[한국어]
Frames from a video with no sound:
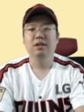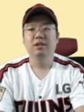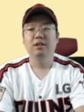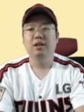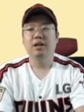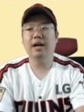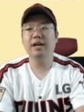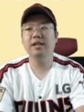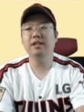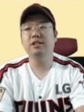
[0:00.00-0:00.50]

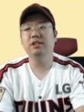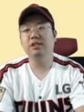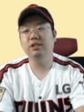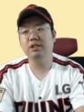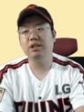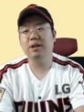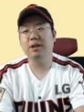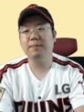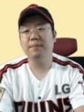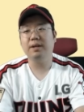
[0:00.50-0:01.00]
한
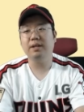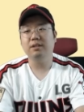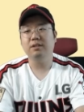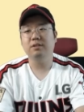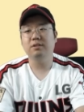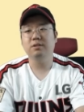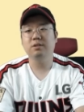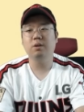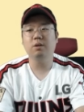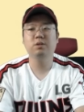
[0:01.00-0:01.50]
이닝에만 어,
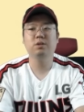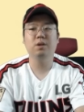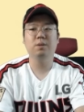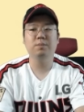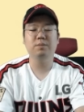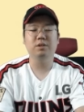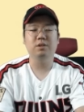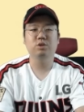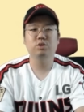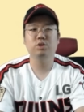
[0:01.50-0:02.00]

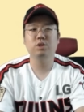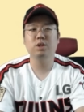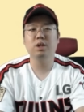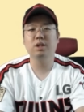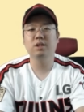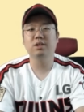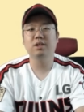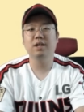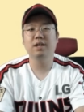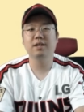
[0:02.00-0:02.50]
석점을
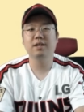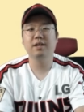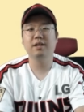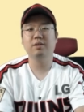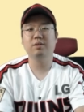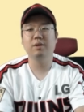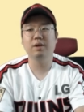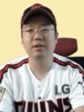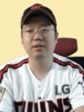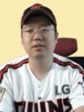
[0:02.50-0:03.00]
추가를 하게
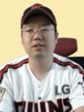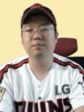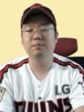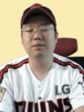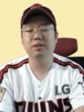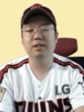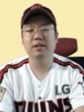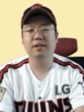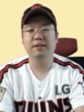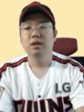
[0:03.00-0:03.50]

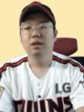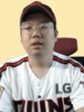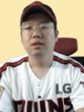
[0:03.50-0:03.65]
되었습니다.